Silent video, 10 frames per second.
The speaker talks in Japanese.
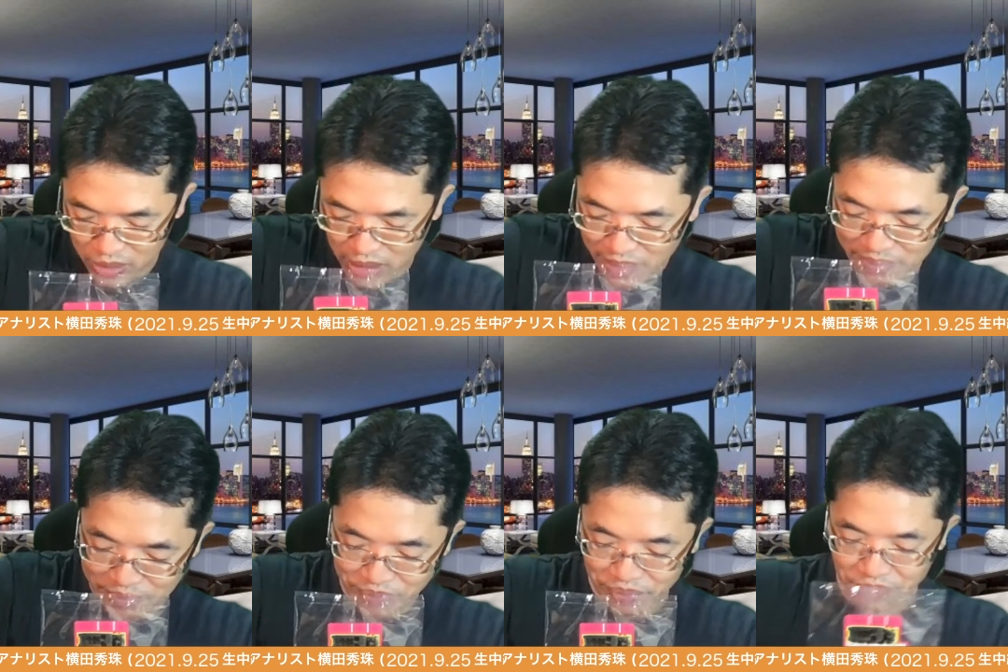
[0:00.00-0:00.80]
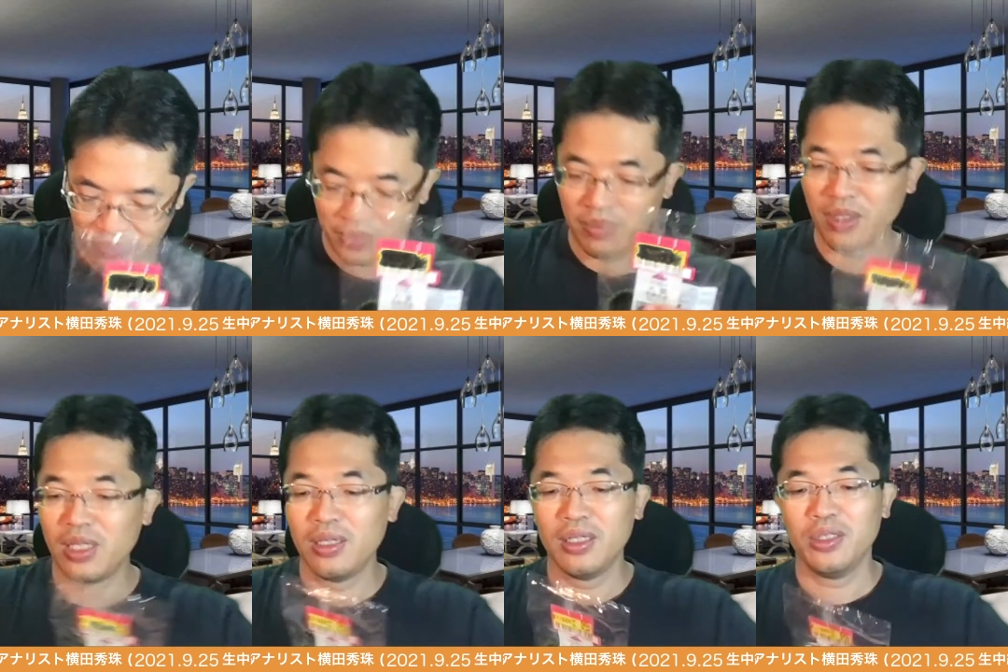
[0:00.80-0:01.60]
あ
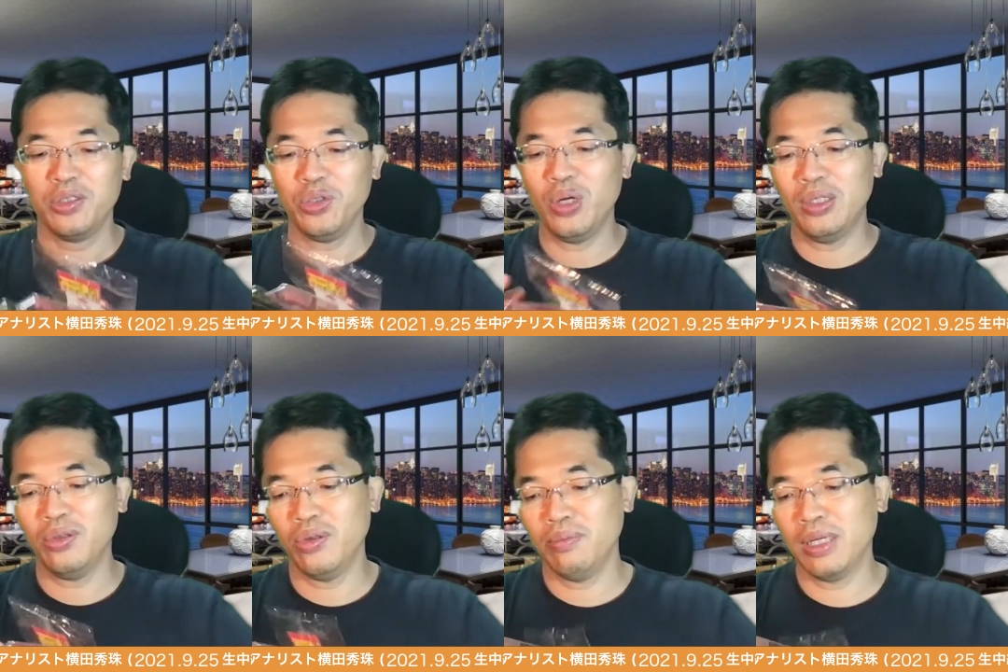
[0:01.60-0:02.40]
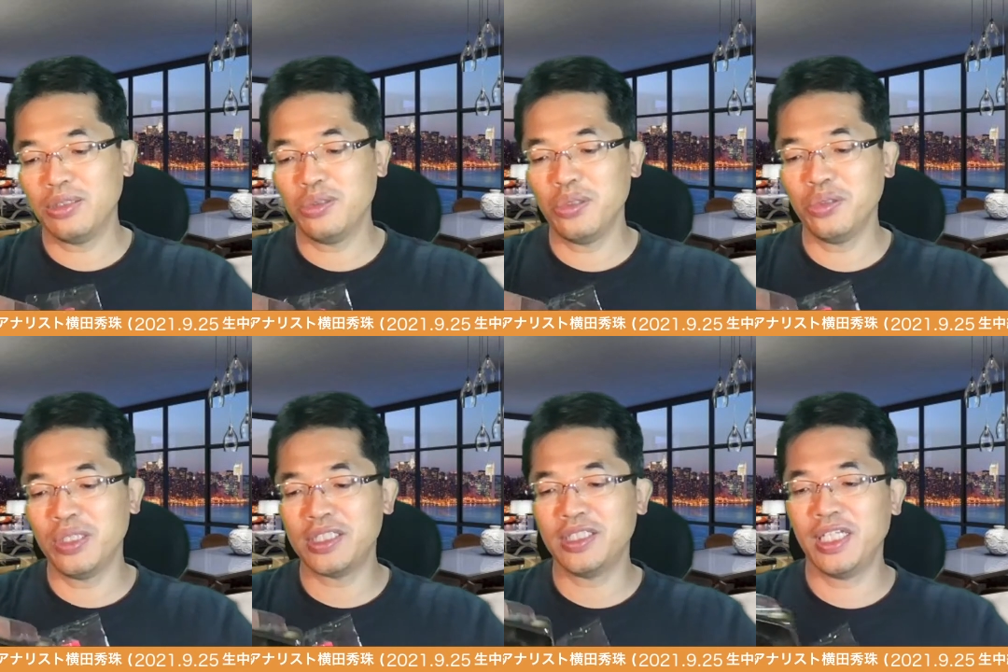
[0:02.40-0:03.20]
今日あの、マグロの
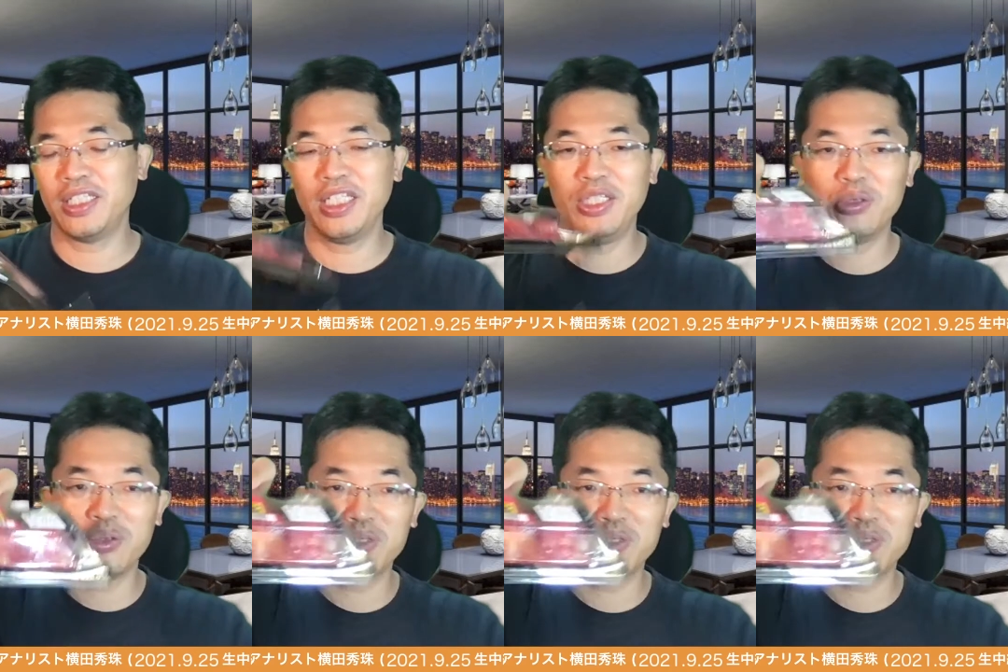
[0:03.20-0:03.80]
ですね、切り落と